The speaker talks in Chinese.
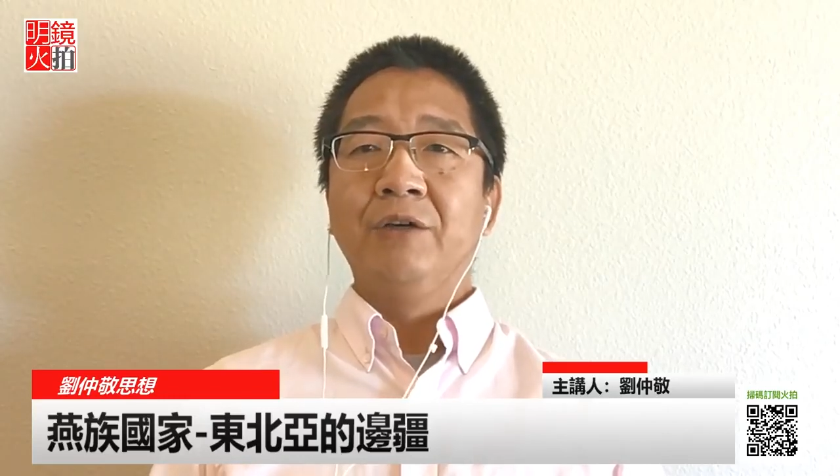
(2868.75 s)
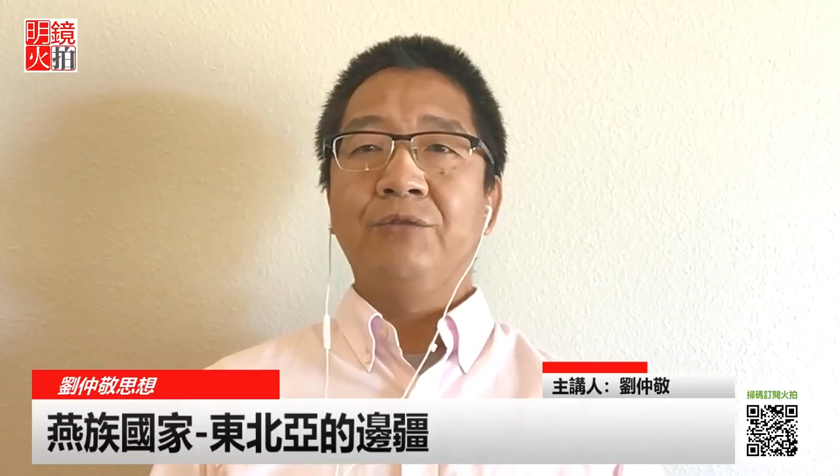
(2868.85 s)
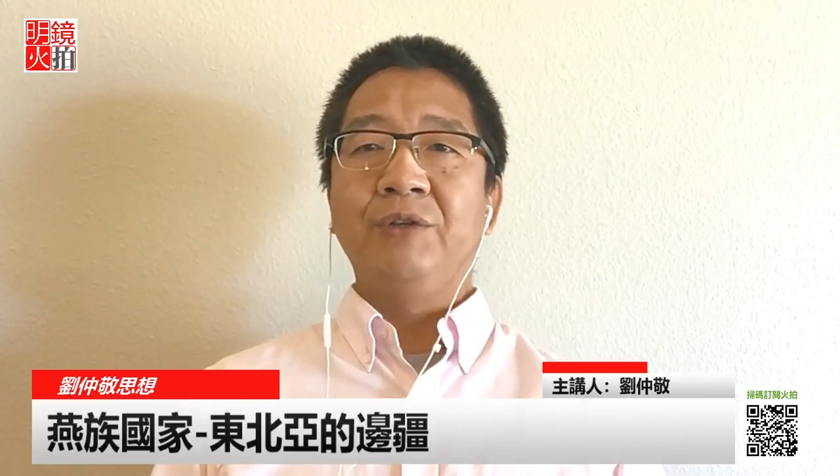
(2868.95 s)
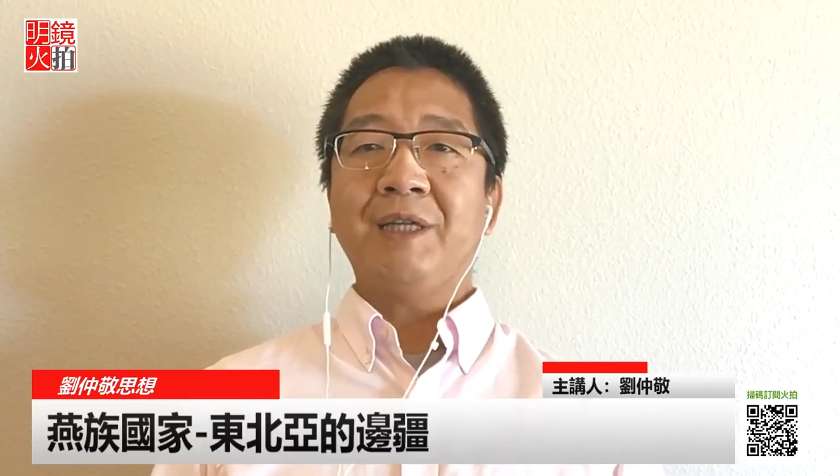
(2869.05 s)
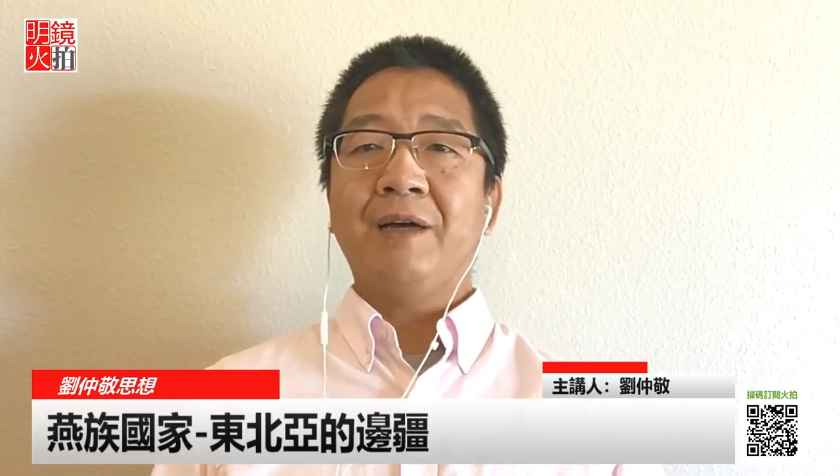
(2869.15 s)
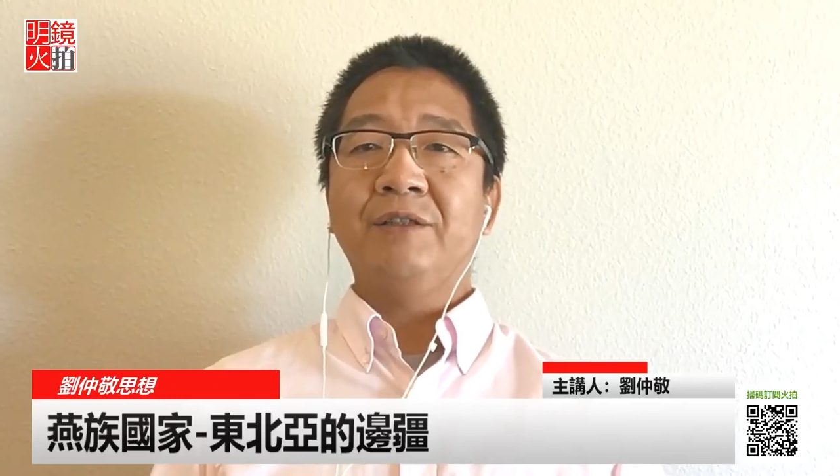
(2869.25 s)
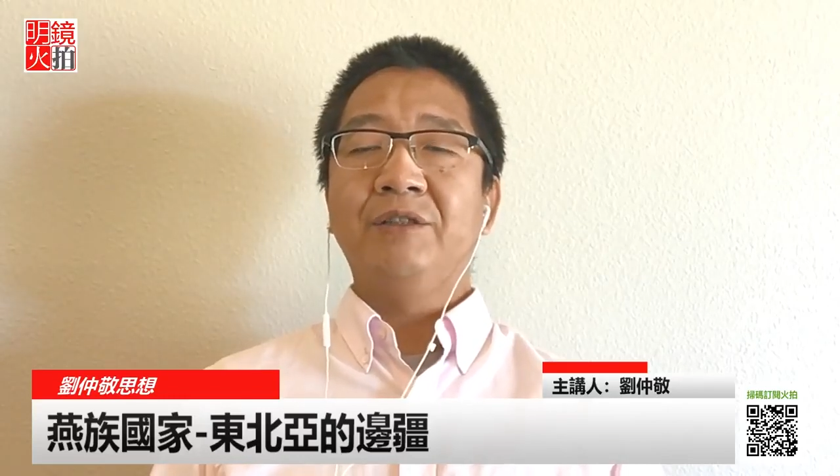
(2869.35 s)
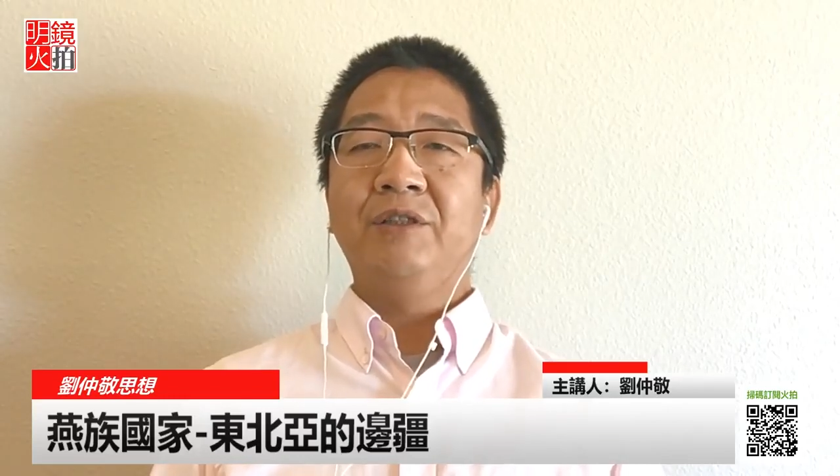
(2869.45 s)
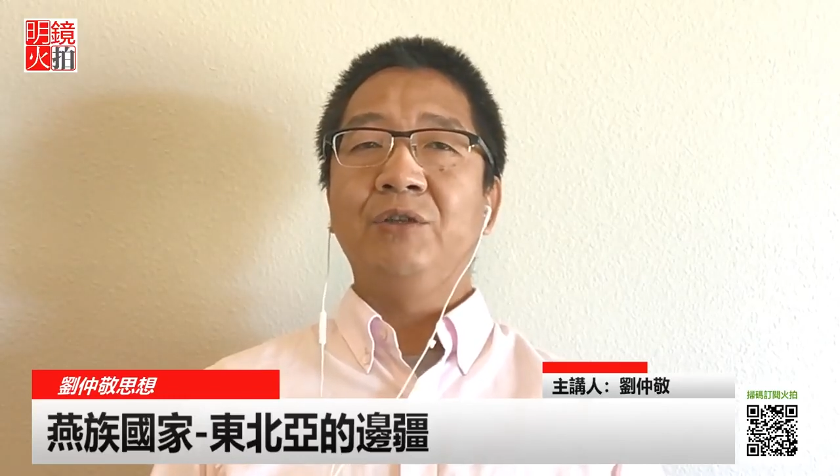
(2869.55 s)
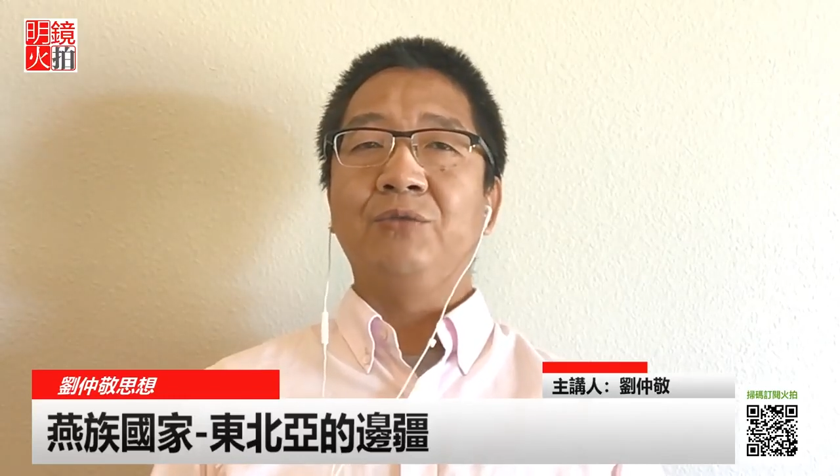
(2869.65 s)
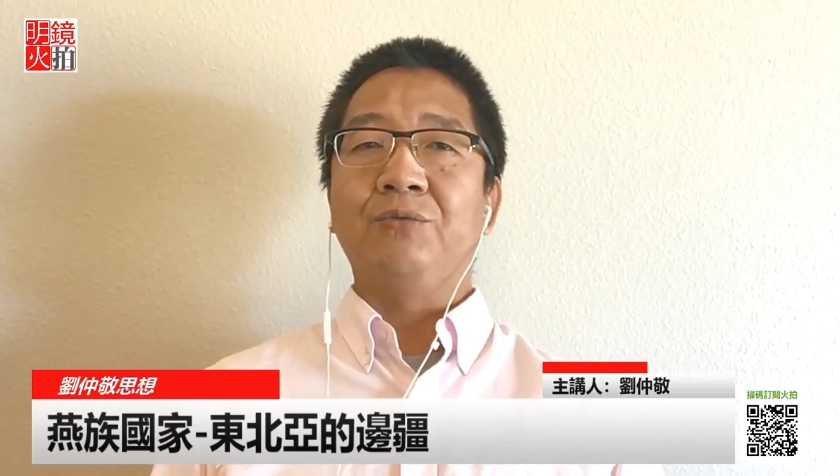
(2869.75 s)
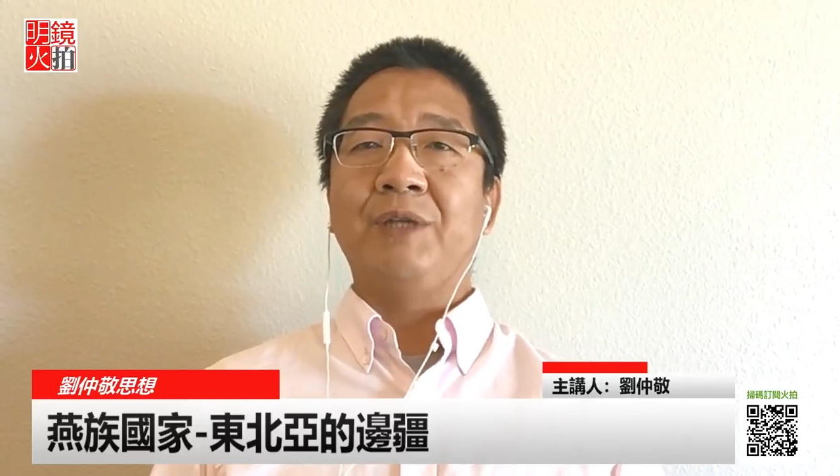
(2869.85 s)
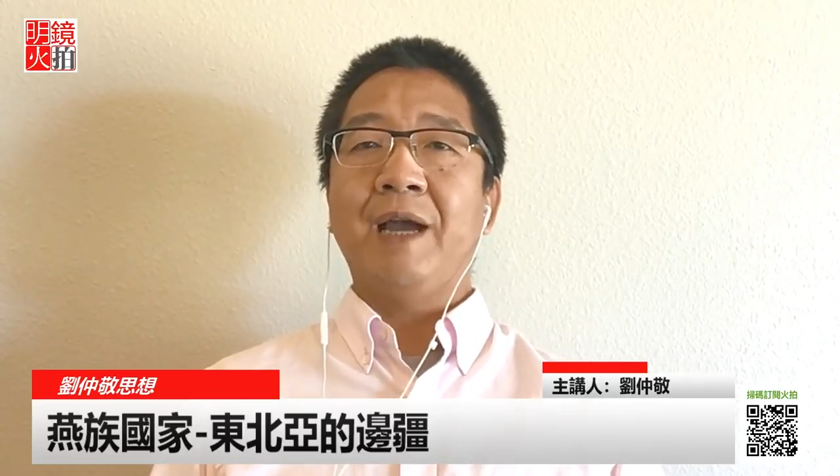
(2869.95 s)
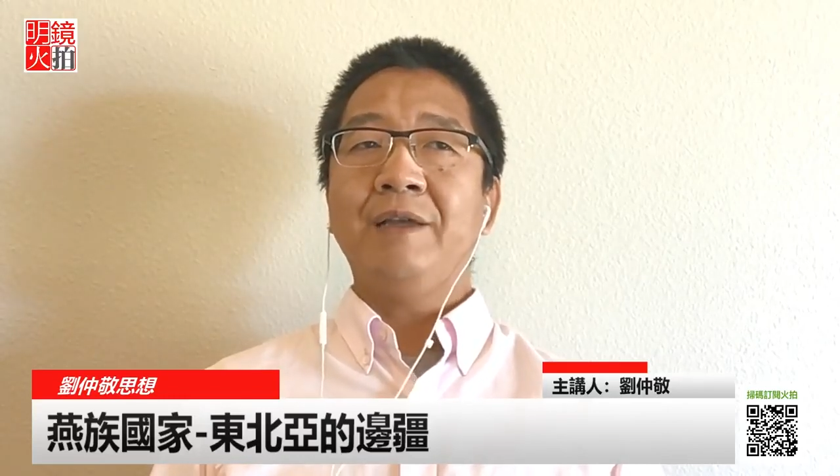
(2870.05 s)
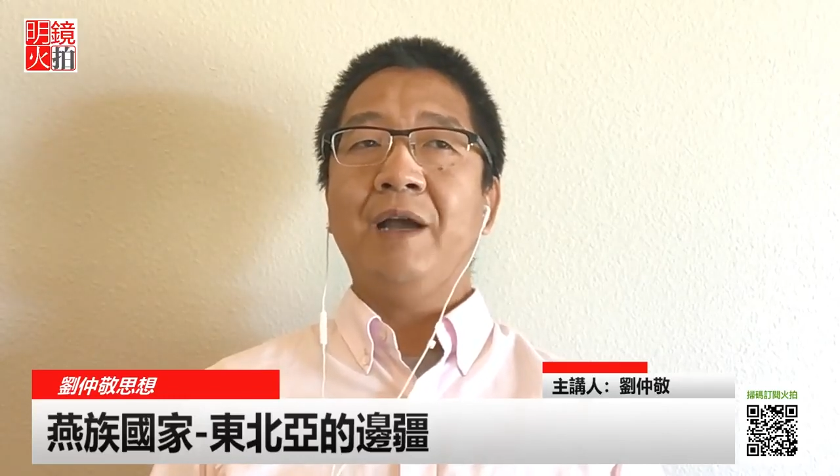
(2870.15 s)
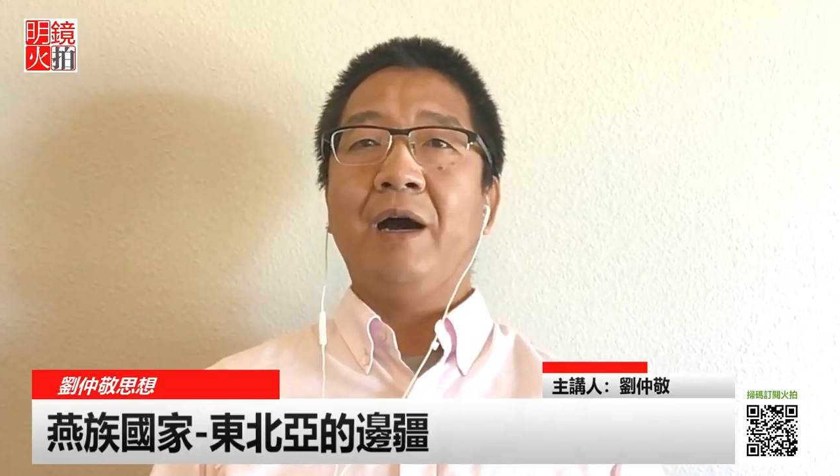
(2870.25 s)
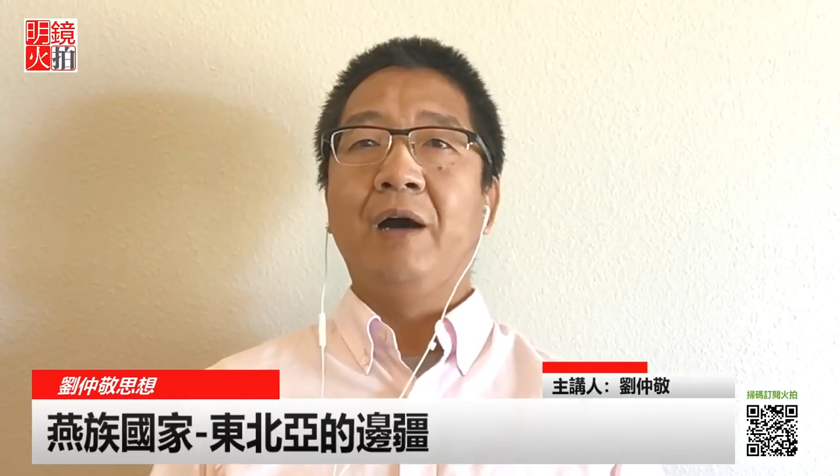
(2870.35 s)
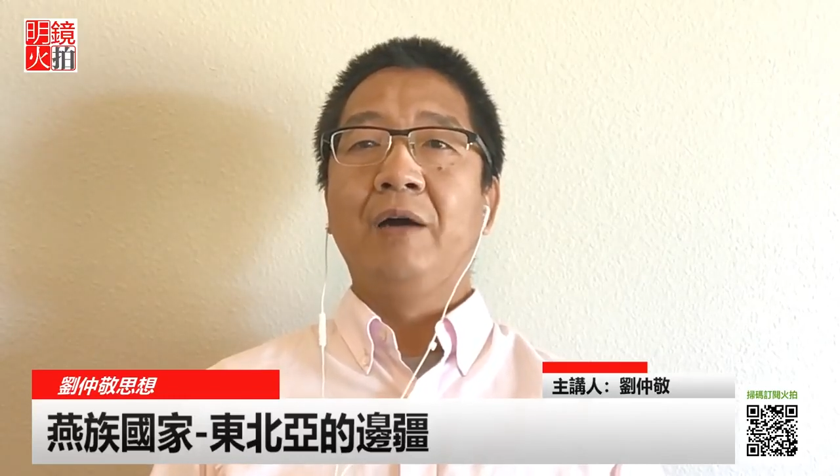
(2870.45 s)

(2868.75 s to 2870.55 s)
隋唐时期的祖先一样，